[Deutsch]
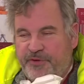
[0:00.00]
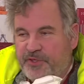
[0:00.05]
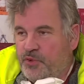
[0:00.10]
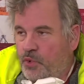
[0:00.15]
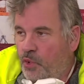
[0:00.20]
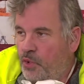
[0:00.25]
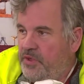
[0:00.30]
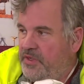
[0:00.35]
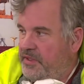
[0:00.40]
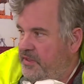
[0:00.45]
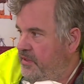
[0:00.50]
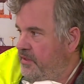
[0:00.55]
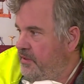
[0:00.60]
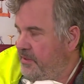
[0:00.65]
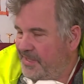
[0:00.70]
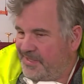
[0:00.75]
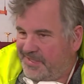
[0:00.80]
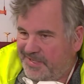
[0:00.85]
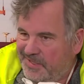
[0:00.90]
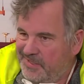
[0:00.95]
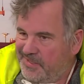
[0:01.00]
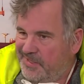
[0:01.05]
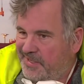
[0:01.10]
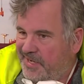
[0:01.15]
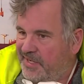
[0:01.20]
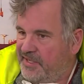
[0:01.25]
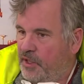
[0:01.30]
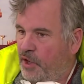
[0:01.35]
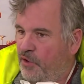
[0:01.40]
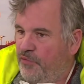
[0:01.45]
versuchen, das Ganze in
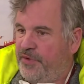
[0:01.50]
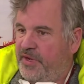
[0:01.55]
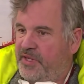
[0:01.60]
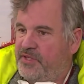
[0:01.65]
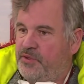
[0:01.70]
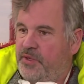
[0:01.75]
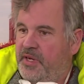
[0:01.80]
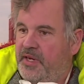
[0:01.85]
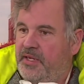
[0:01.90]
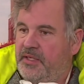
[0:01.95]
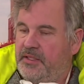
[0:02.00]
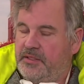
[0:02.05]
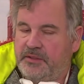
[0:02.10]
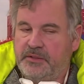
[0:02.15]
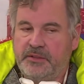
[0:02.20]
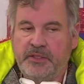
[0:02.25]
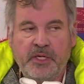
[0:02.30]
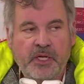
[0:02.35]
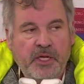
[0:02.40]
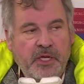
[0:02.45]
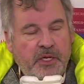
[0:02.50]
Kette aufrechtzuerhalten,